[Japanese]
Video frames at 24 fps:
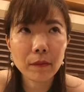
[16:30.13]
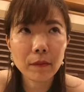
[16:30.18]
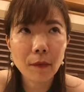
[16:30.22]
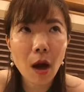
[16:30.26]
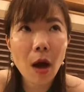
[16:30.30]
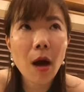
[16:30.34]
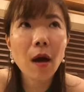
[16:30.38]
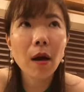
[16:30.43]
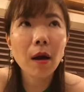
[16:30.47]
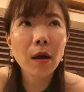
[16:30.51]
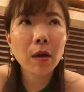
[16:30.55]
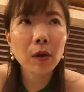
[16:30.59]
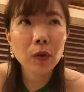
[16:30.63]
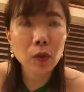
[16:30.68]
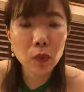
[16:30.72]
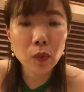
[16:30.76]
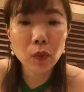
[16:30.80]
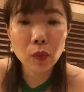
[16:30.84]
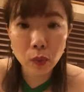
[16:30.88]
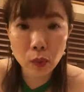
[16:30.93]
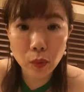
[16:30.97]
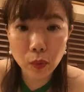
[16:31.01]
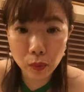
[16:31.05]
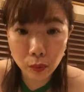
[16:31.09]
あそう
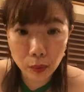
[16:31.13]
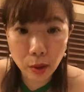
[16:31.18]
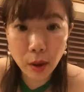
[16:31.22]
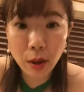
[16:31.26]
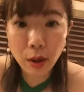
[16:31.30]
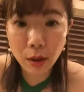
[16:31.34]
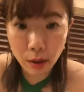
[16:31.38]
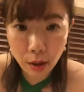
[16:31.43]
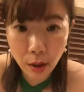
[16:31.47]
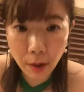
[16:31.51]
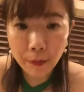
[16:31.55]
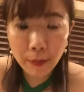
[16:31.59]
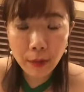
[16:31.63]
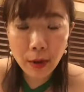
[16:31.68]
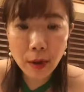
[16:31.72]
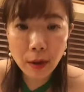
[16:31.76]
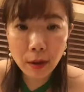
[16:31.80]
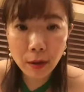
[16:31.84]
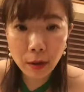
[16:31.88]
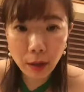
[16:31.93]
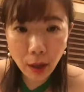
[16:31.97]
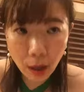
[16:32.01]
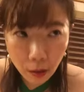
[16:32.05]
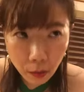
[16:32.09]
そうそうだから
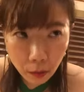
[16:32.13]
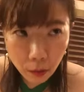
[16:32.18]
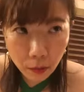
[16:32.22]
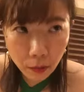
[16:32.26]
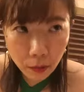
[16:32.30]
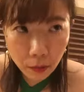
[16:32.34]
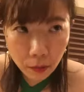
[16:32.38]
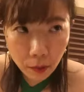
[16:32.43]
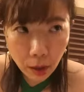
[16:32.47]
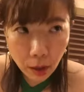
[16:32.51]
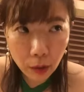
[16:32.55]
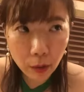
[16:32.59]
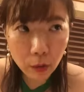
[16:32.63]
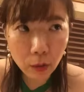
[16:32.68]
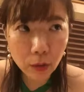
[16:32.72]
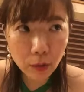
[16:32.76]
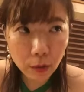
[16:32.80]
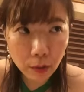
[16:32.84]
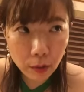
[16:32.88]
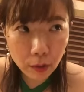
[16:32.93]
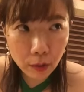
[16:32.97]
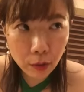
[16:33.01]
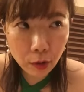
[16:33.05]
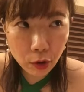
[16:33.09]
けあの
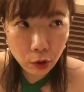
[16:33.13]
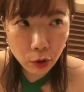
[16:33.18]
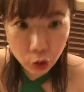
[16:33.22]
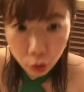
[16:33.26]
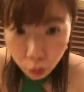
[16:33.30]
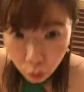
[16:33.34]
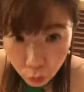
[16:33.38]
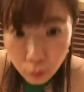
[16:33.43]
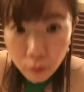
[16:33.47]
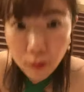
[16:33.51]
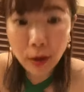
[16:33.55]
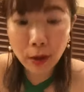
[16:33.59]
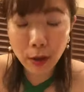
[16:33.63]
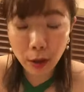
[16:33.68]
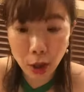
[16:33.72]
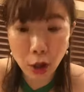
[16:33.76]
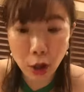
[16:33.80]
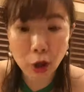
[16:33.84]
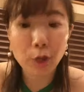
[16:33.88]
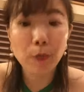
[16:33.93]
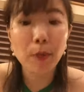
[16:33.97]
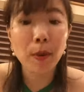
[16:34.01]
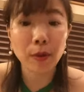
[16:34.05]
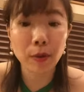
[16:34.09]
キュンはね
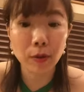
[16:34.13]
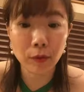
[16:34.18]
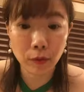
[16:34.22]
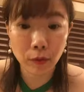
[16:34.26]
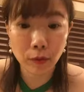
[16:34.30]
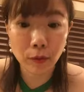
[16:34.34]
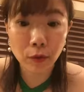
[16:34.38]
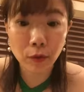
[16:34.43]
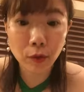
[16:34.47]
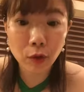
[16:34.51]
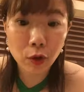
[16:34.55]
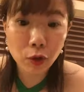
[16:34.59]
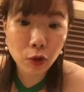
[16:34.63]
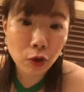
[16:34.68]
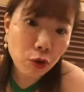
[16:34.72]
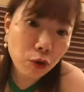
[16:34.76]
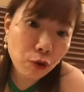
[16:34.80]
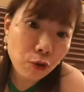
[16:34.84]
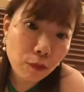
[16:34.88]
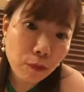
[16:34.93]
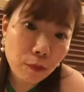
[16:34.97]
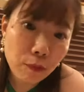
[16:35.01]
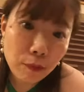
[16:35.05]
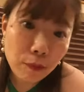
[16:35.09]
100%
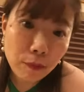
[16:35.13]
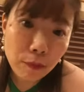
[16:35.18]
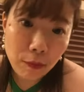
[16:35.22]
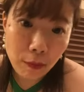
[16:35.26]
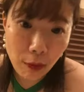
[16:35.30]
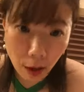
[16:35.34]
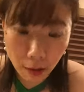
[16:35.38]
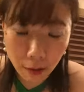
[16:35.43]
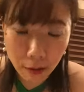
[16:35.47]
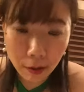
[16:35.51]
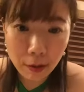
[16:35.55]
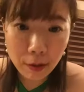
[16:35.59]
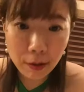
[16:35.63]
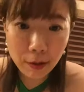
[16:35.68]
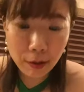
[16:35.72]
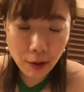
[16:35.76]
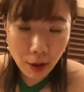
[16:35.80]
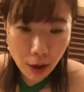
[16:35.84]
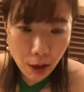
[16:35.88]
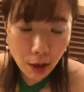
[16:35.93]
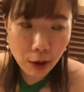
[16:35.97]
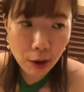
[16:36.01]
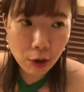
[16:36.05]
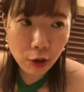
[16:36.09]
キュンってで
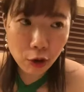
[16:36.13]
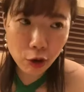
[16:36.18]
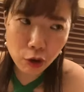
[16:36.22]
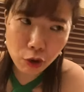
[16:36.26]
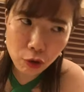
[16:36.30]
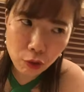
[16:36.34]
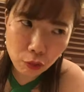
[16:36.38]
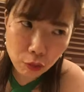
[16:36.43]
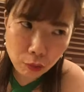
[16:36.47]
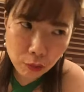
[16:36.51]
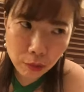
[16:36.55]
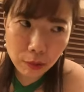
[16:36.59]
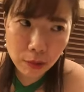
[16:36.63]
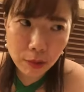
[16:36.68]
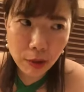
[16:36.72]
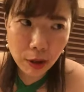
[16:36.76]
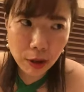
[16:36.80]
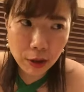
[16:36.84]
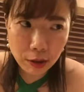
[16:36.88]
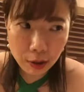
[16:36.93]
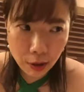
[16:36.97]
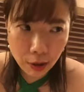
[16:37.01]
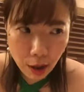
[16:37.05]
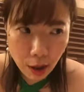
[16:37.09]
キュンって
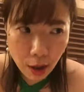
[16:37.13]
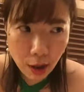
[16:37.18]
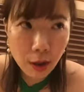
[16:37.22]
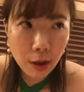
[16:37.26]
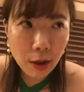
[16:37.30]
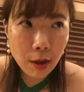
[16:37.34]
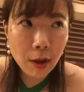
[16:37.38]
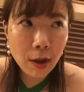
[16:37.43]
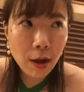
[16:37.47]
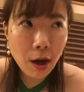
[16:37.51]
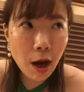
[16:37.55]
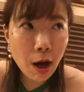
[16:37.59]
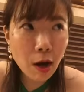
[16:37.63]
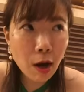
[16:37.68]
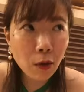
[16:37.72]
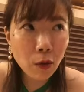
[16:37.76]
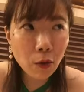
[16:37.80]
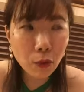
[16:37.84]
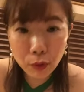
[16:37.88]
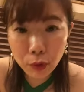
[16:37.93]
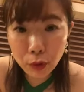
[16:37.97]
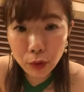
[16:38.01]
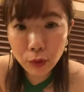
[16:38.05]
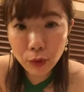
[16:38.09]
してあ
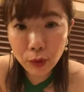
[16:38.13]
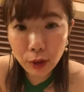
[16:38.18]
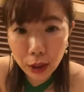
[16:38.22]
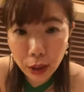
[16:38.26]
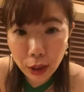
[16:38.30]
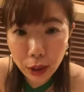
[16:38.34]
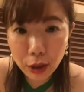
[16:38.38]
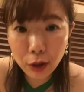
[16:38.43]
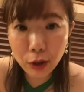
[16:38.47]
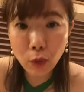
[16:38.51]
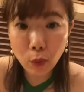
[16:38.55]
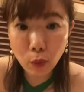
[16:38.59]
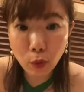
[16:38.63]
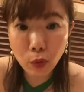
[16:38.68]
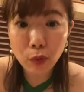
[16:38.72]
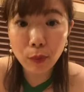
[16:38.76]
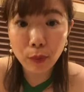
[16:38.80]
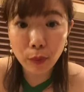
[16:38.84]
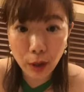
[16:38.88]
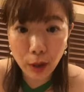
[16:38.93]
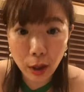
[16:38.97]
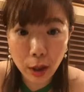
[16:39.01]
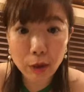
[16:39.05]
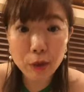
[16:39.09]
この人いいって思うの
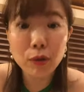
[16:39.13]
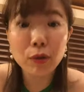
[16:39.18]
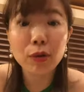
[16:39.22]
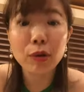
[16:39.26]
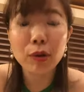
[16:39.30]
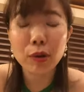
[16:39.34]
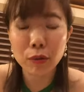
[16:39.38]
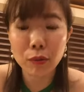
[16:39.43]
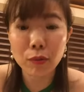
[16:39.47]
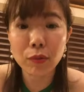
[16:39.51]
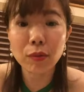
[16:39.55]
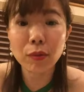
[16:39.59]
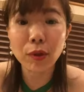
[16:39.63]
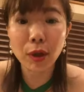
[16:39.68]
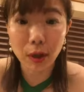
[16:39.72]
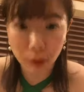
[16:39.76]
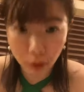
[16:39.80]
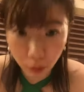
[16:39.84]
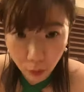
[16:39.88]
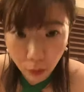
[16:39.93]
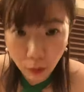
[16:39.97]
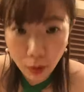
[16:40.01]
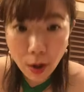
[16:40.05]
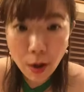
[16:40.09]
も長続きするんだけ
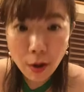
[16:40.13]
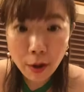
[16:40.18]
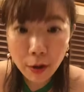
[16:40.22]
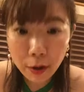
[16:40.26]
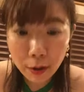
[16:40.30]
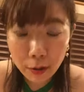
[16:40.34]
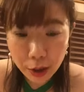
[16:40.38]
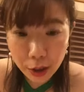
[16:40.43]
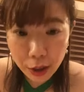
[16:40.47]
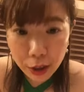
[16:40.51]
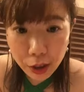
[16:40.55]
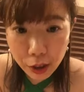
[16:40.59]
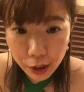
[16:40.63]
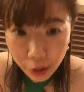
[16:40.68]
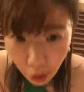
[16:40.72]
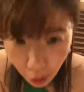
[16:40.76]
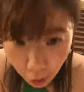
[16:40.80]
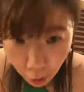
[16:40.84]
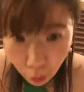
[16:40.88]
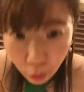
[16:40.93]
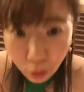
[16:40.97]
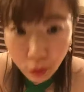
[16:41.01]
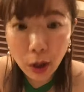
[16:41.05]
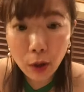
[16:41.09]
ど実
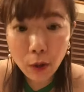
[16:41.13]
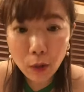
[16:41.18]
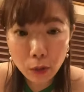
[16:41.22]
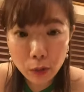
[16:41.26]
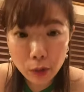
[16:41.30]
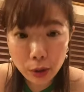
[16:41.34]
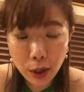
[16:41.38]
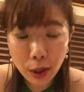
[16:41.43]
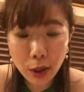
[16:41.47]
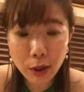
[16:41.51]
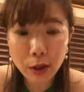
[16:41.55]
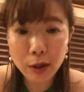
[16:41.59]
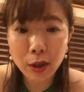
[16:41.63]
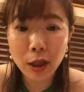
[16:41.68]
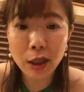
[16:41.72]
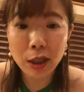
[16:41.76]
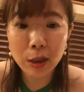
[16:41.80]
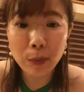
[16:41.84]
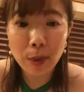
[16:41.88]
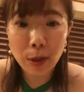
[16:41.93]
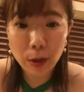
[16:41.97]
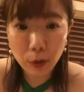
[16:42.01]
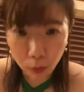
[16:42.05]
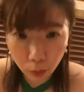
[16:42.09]
際の結婚生活
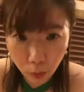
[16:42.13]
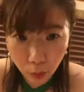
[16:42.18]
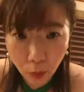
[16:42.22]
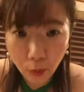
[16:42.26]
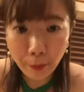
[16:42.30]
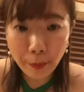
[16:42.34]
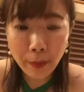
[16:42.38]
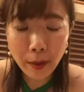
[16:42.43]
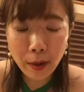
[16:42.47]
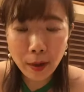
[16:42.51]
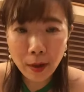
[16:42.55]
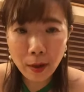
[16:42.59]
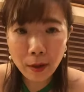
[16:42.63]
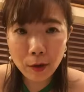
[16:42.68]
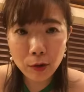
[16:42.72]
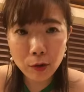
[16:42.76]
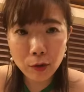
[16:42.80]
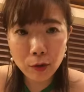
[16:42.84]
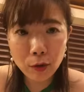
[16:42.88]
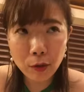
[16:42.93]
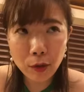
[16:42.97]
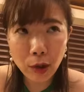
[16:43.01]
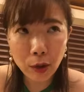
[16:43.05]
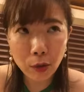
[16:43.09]
始めると
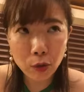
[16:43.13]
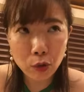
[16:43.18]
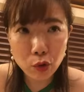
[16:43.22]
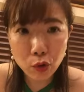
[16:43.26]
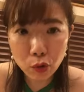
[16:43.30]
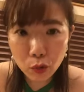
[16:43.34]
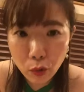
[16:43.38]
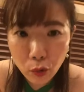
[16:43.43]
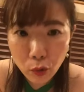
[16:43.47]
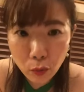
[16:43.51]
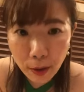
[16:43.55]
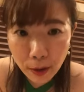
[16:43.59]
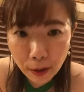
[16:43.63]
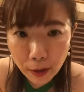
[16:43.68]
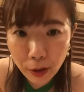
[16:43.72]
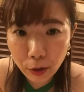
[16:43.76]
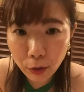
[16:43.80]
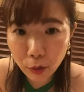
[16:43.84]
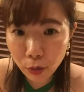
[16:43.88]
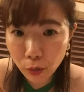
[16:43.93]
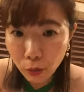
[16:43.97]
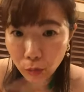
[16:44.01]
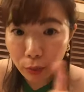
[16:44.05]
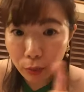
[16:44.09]
あの
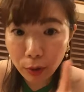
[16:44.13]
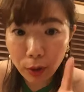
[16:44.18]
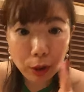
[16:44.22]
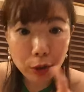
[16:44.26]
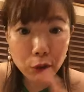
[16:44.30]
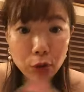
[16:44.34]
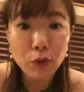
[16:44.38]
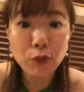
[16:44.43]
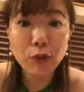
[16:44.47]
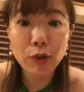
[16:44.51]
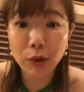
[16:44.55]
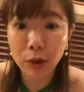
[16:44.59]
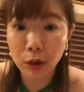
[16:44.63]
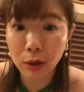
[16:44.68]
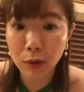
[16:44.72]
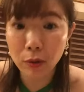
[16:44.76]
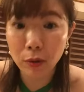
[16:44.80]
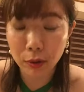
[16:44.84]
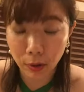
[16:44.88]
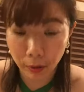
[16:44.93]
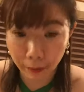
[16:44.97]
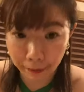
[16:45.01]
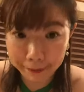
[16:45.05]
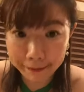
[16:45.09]
15%そこだけ数値が低
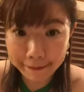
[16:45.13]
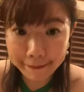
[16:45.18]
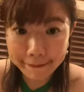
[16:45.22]
かったの